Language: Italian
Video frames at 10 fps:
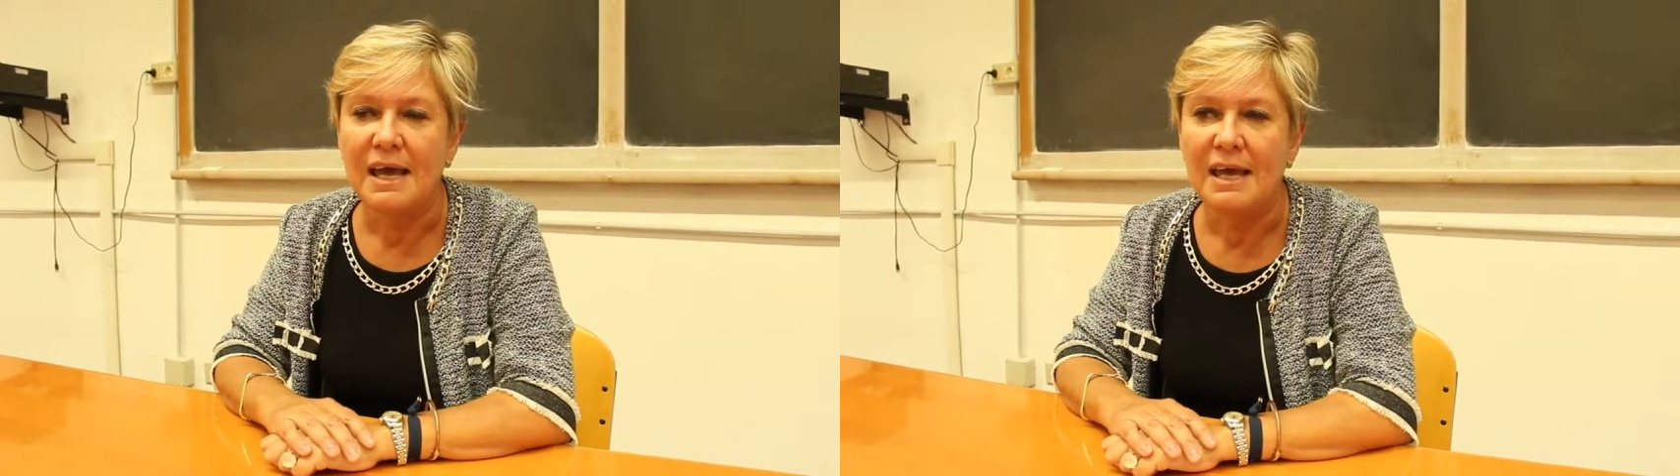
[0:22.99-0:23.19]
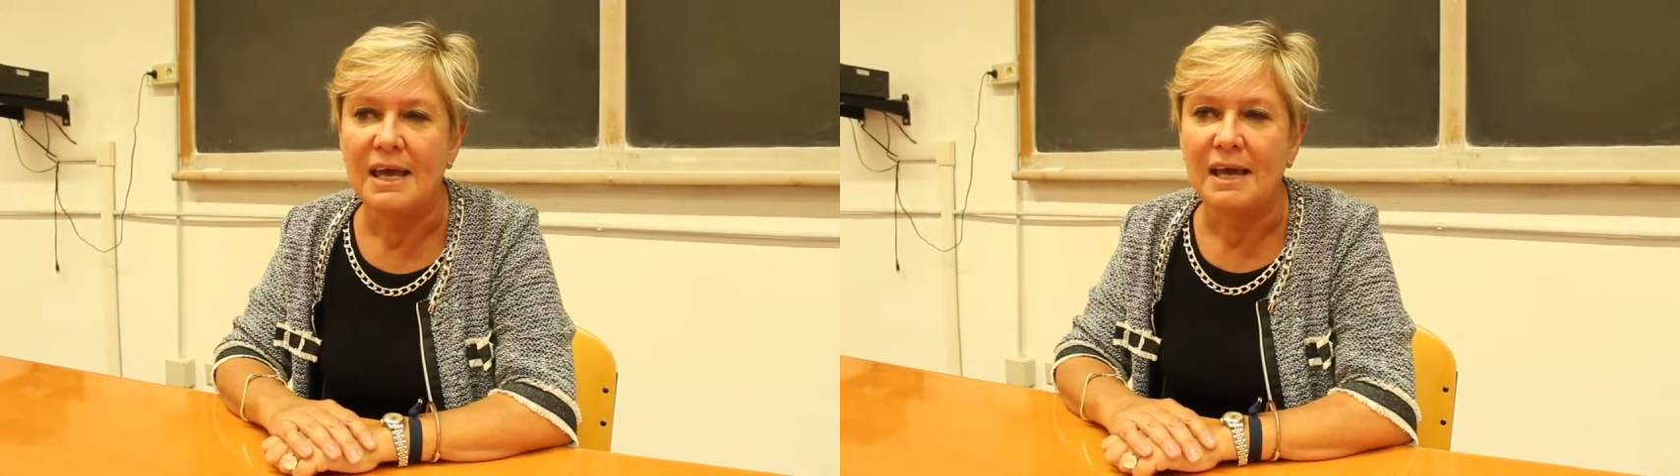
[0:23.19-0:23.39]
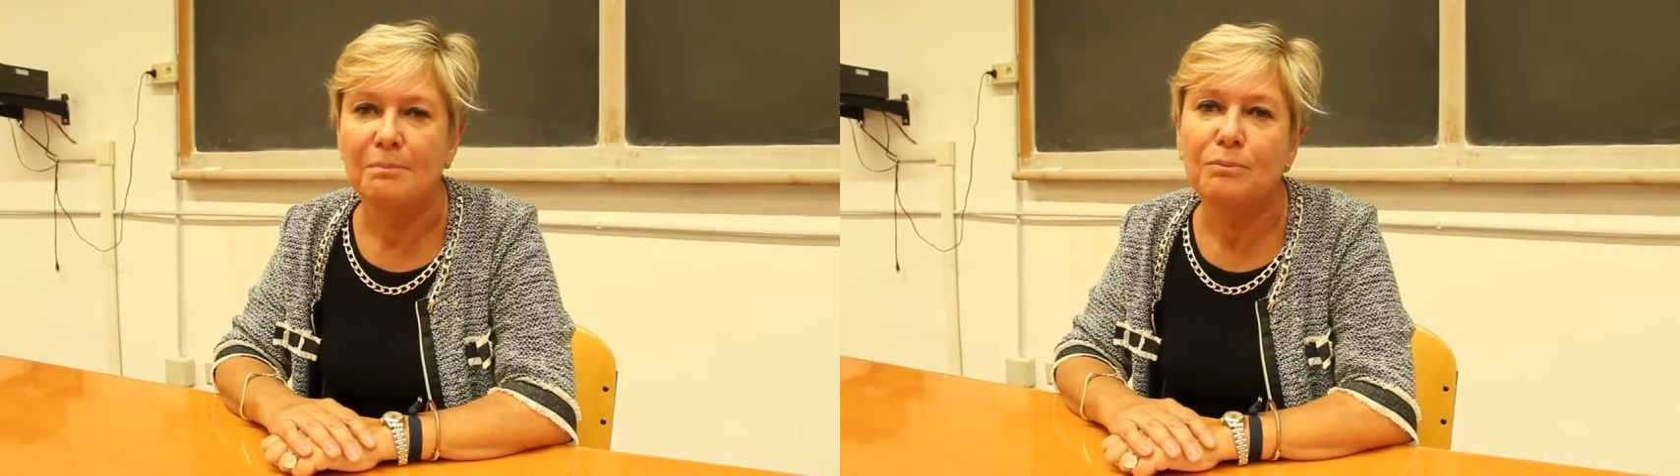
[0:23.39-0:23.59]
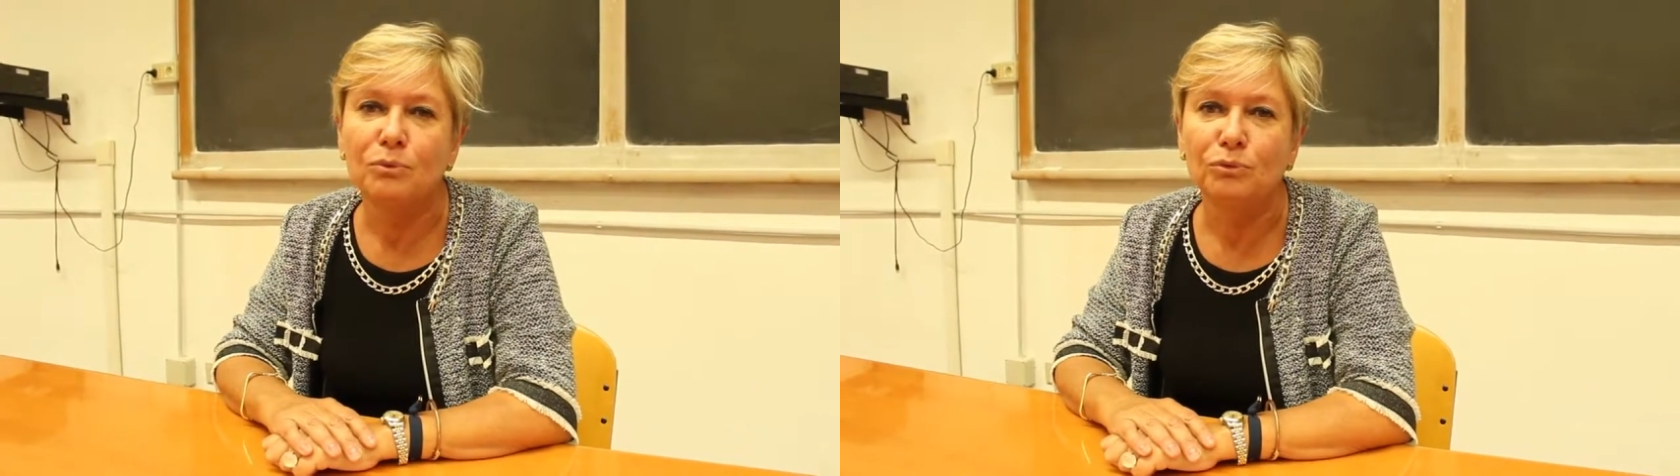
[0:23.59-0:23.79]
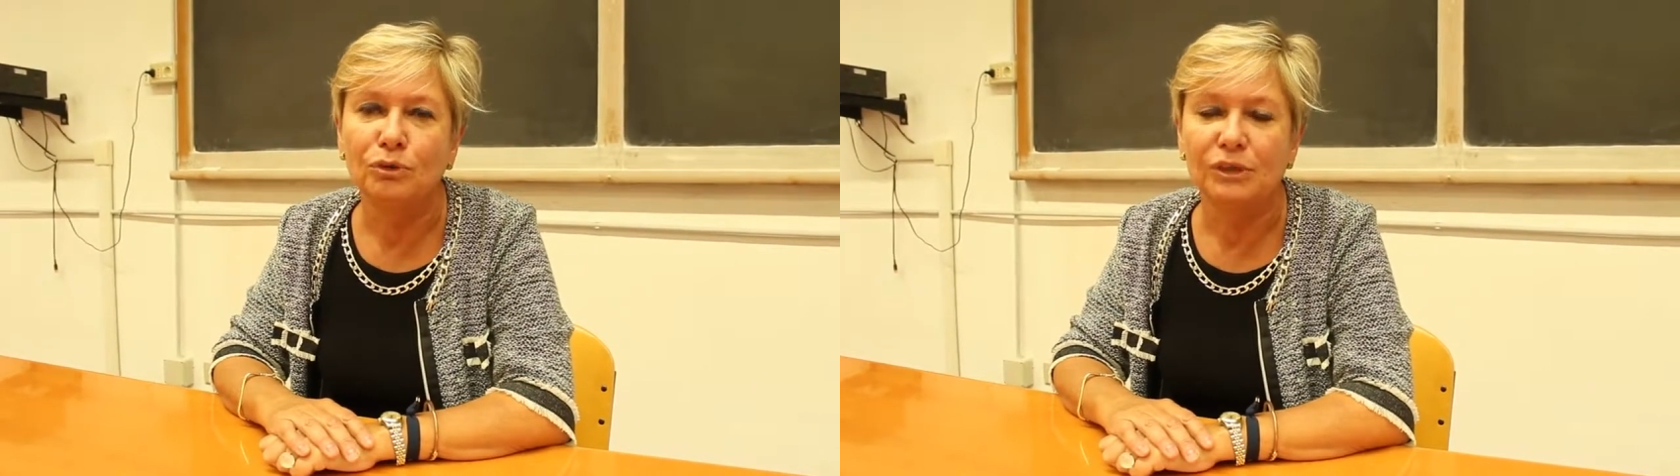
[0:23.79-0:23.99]
è
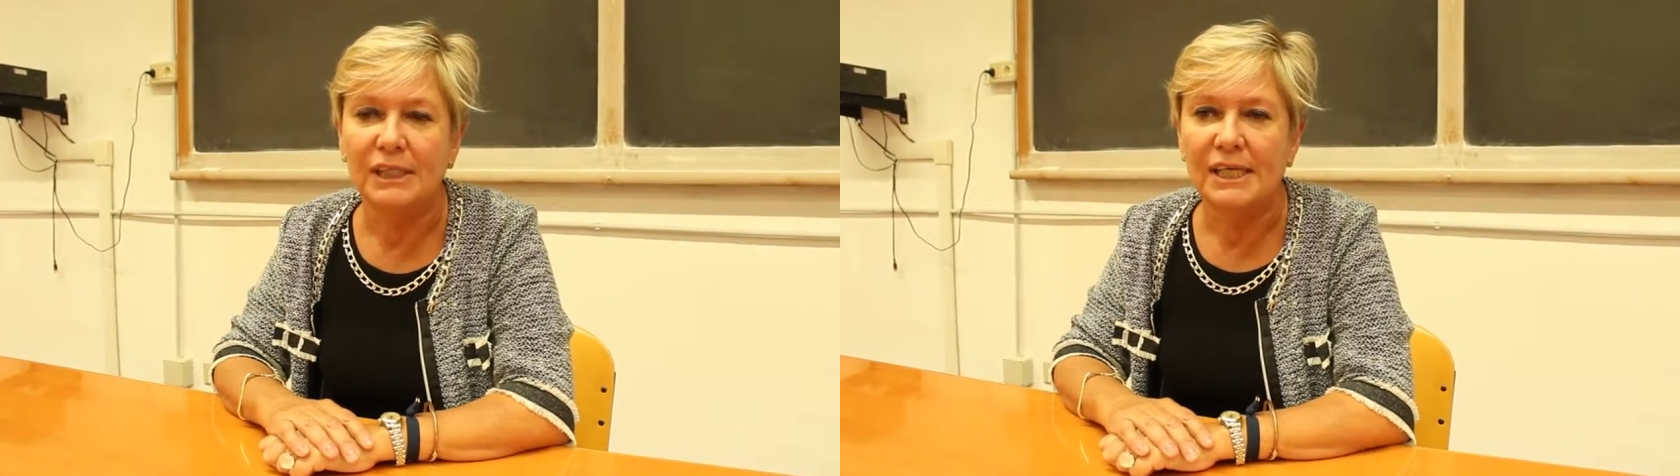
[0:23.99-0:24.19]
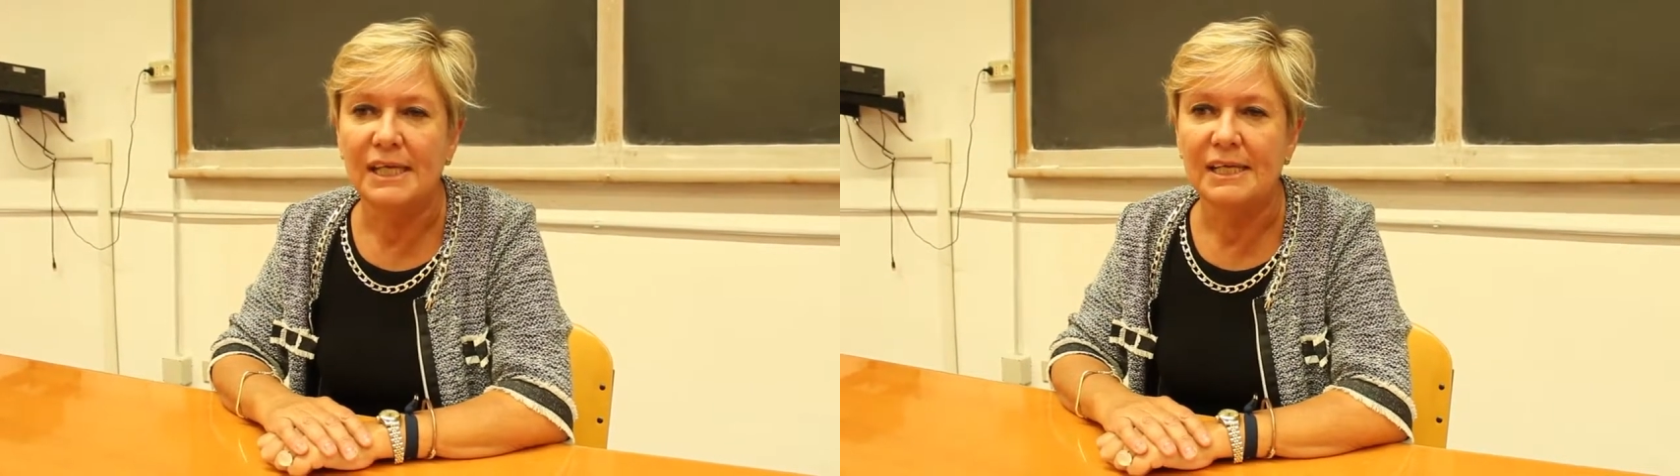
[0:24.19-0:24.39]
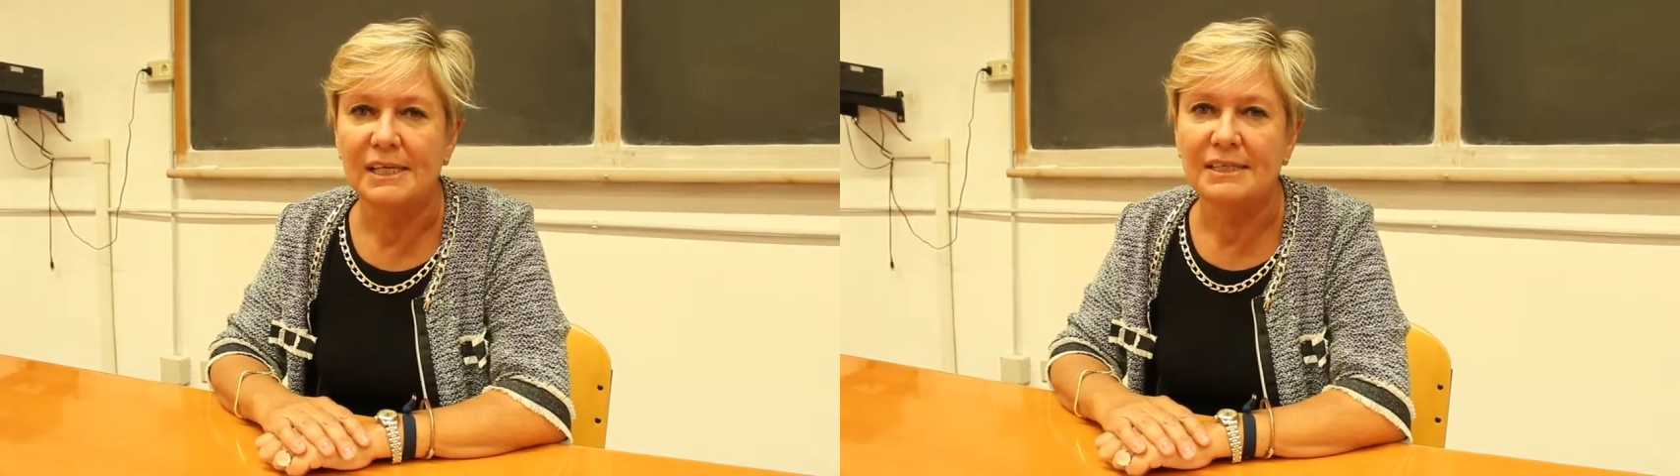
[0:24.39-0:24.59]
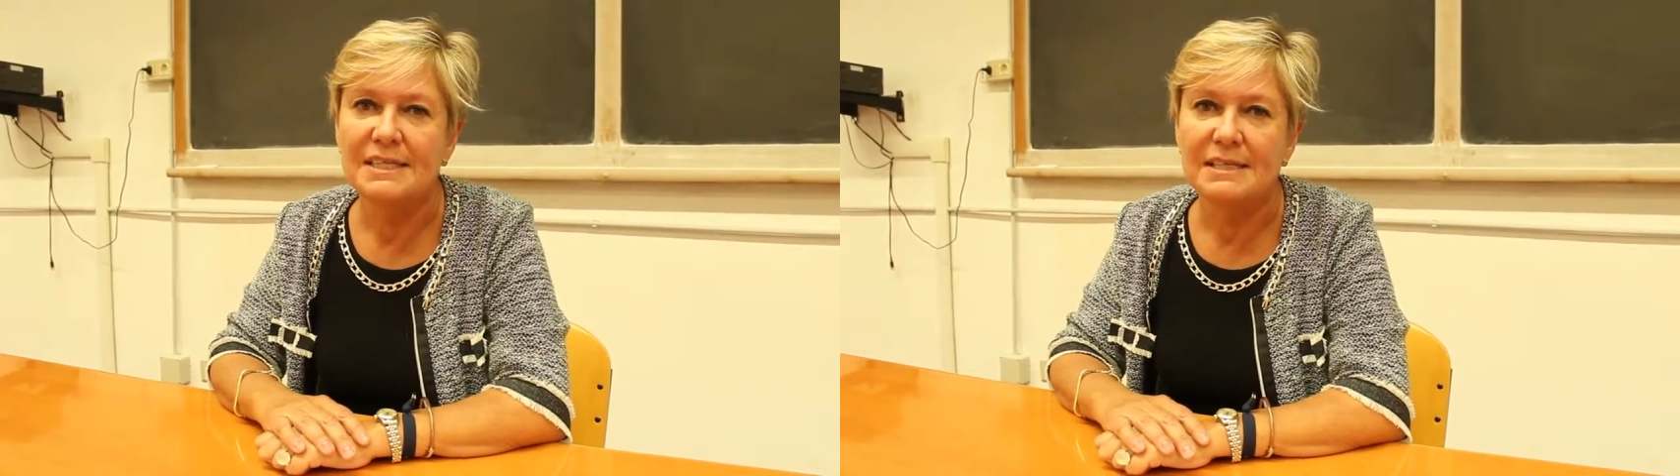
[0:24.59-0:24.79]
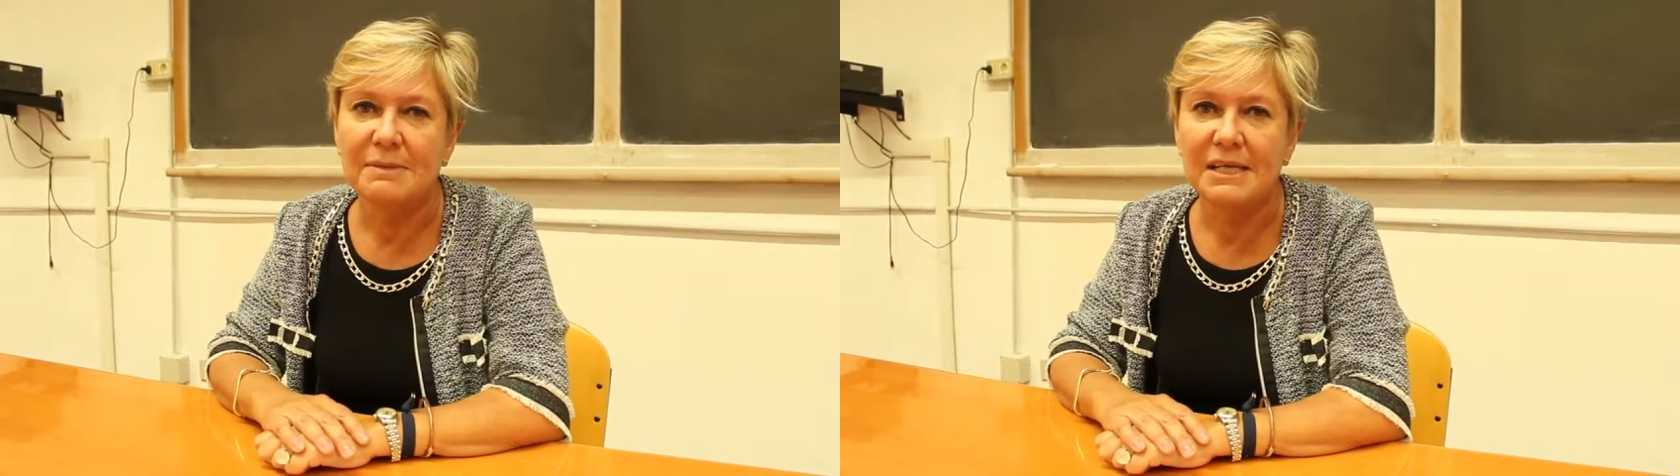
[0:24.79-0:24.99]
appunto tenere
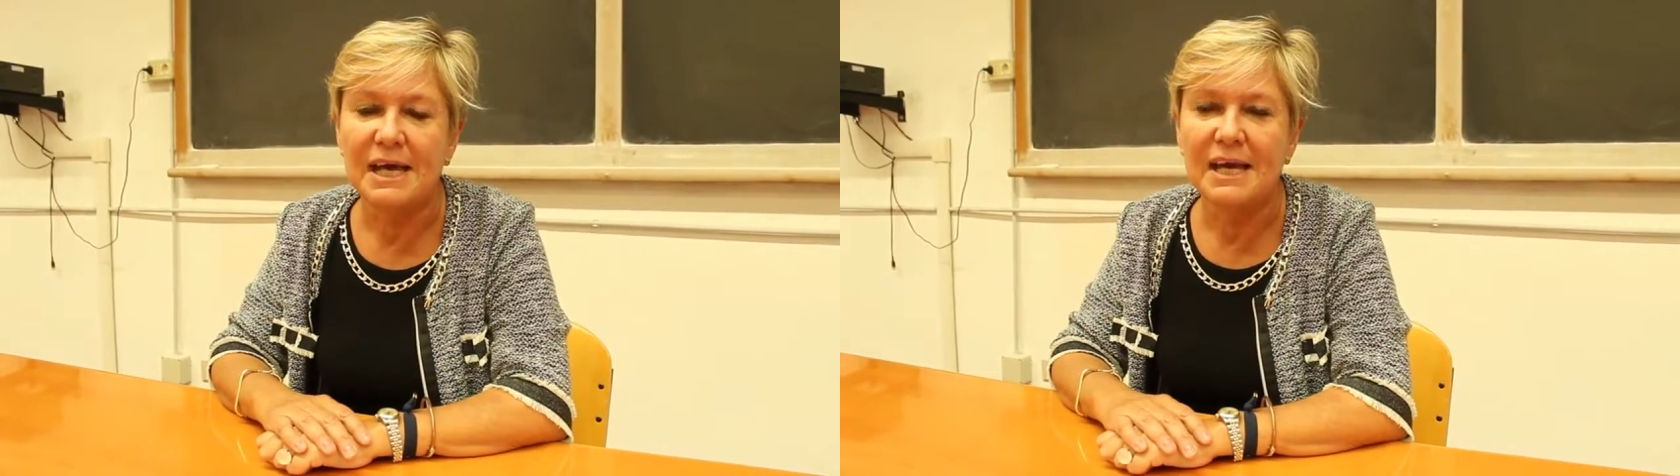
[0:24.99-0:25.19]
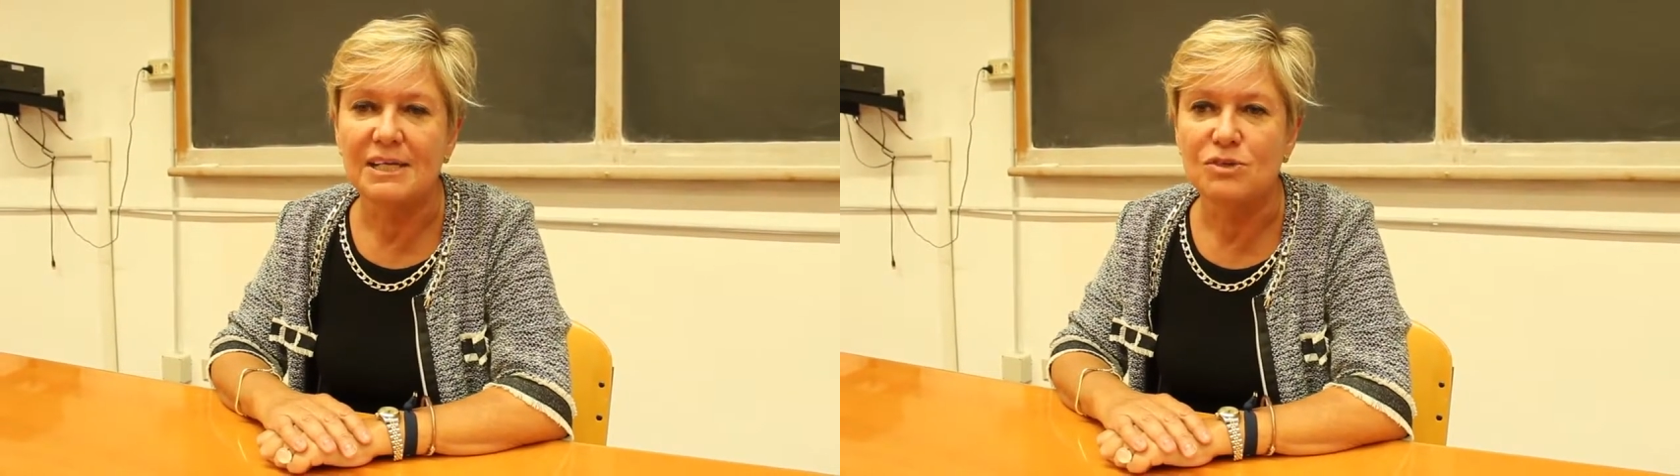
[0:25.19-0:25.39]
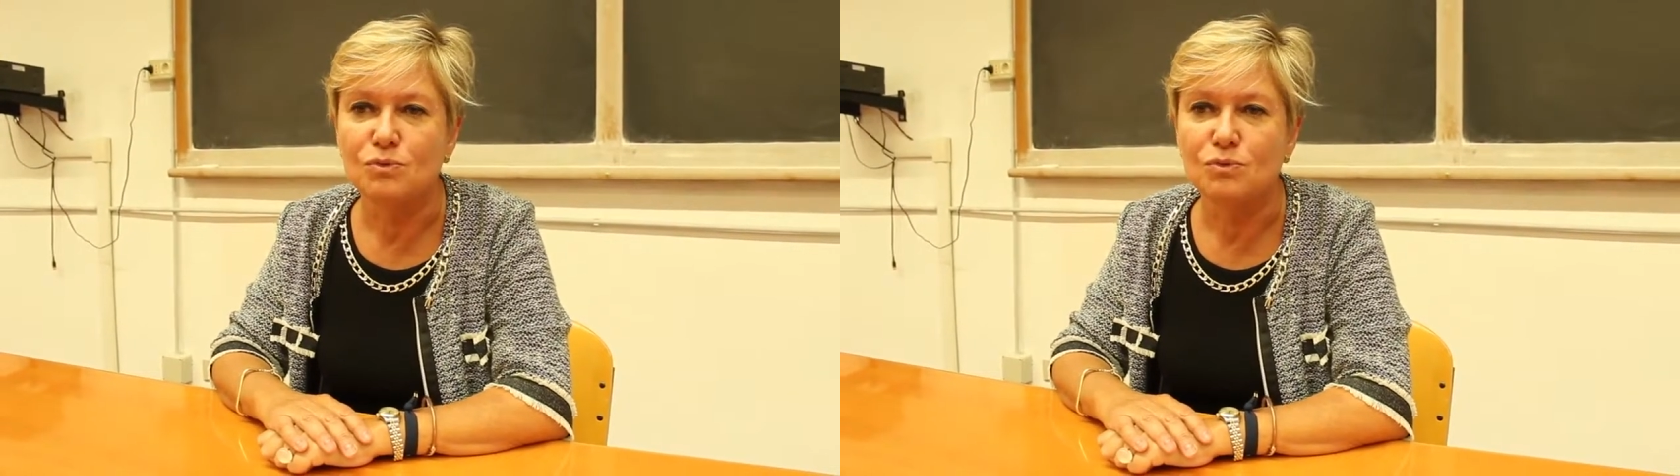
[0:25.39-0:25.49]
dei seminari